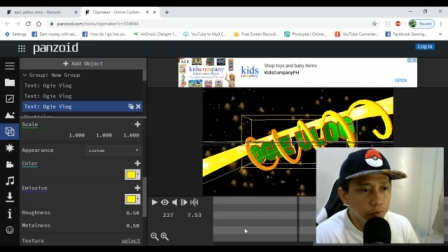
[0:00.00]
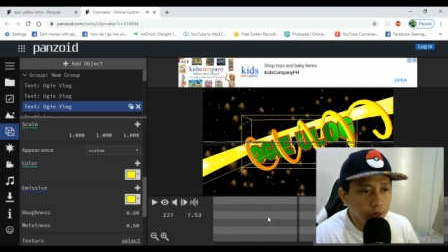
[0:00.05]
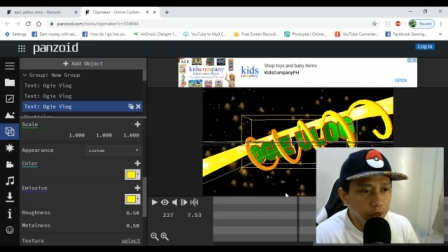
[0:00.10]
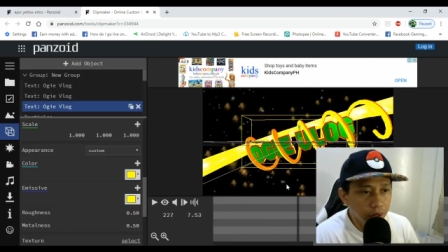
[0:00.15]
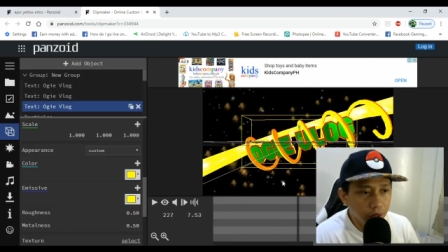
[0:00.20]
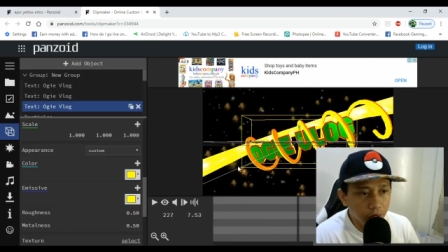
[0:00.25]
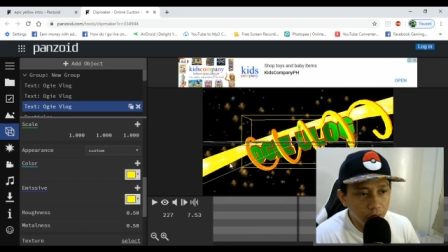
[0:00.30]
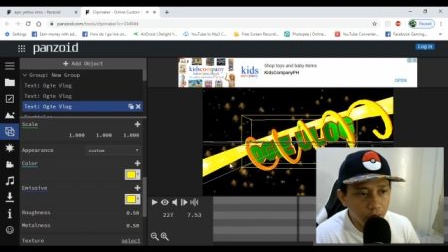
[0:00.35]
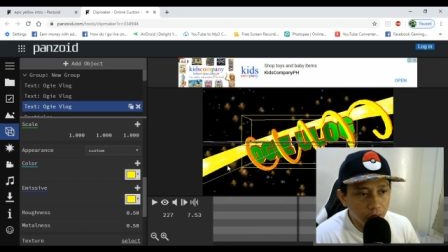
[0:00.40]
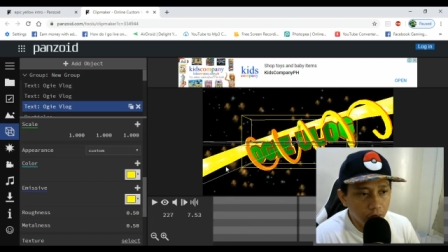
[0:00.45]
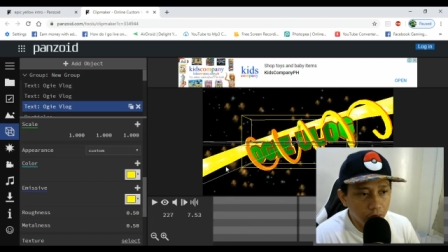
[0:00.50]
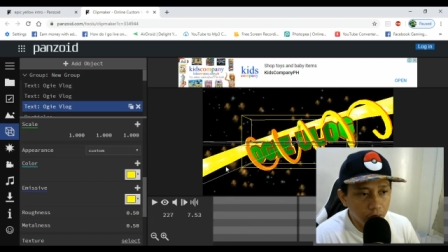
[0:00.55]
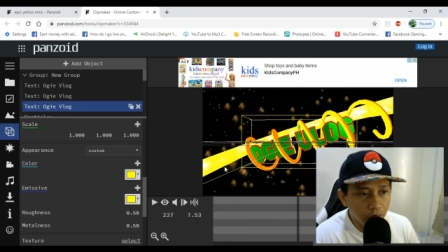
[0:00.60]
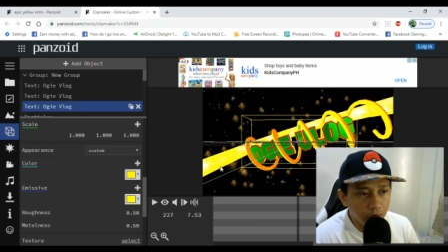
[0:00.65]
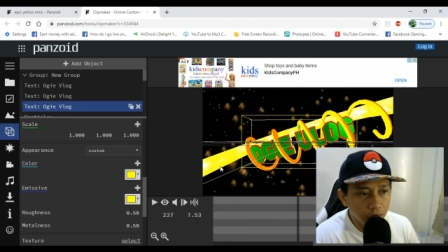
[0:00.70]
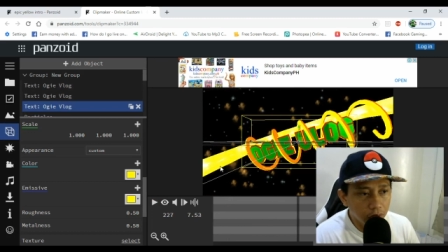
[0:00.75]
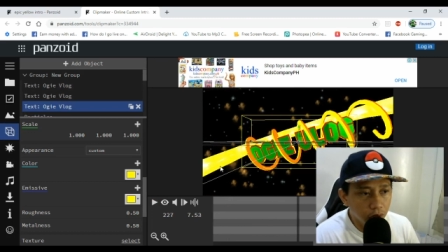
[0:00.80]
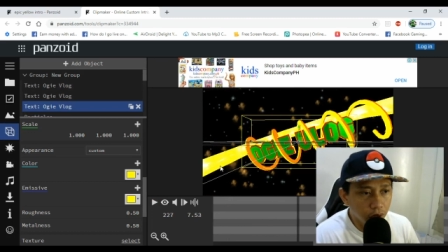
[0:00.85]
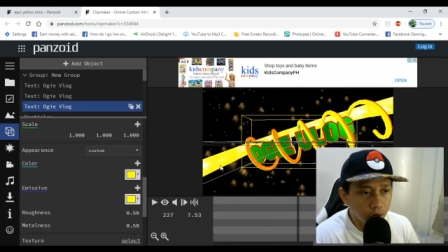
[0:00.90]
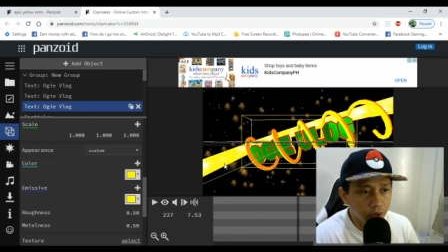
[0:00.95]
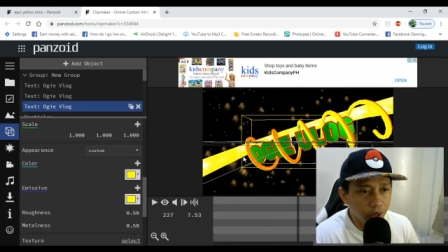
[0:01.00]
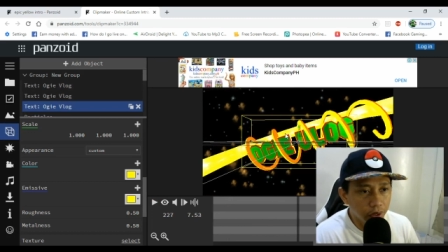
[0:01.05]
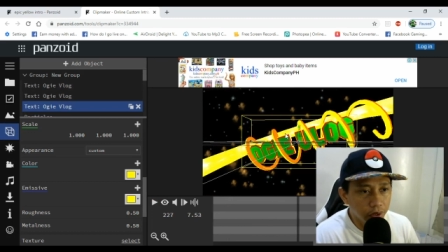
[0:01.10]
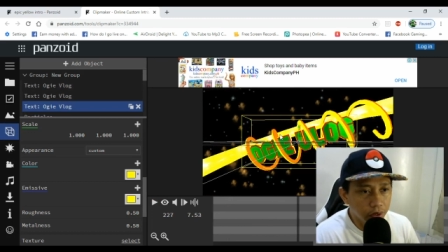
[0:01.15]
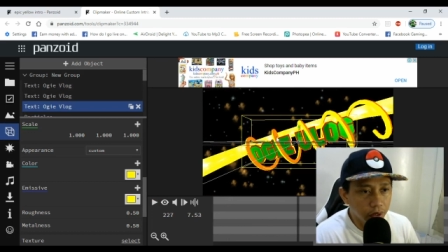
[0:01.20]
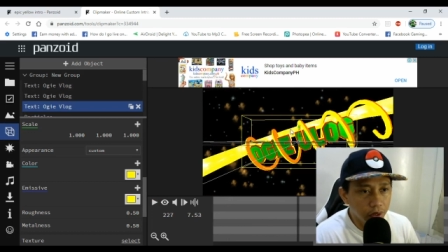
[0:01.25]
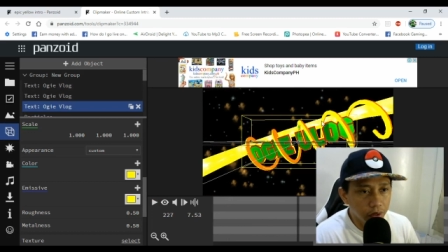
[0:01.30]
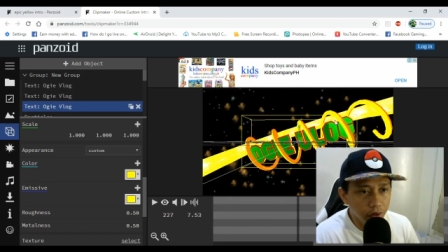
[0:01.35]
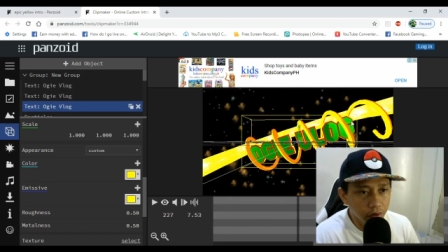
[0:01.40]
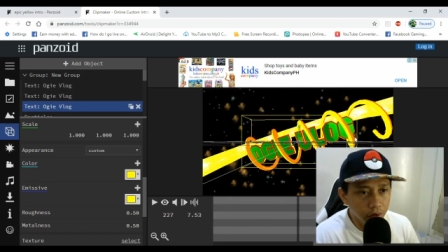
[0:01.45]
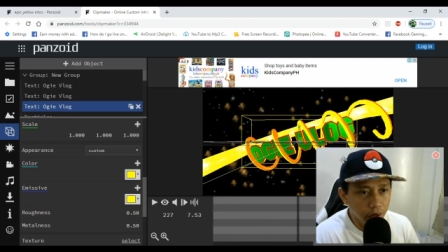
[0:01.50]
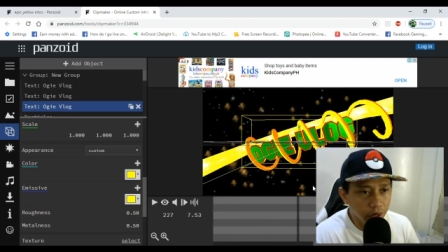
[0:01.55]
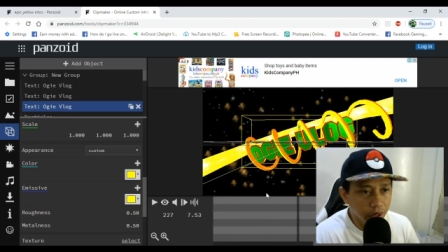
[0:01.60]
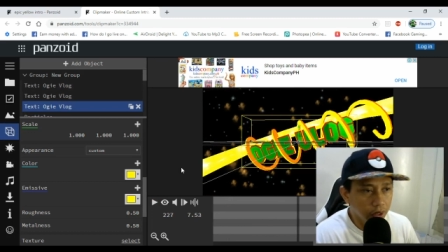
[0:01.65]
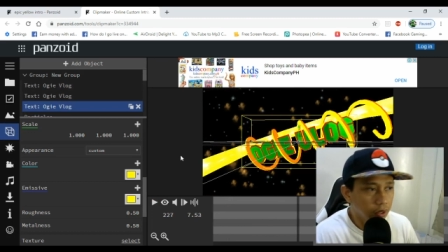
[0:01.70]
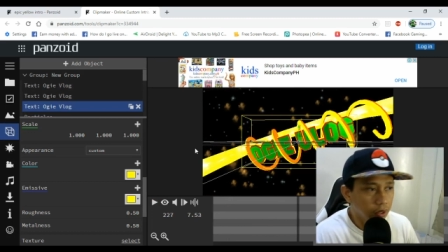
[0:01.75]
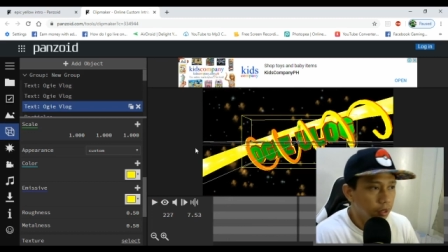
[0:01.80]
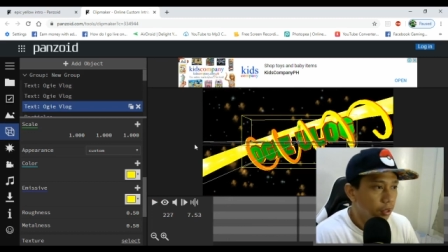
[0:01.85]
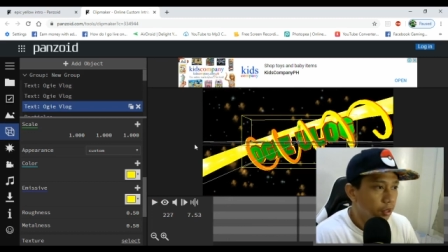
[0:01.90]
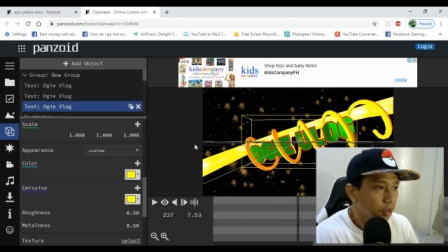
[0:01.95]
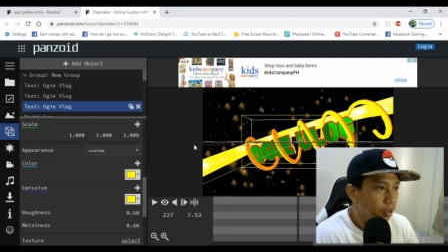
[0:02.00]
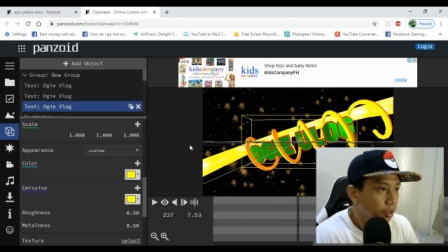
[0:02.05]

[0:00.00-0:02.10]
pinaka donut niya yung ring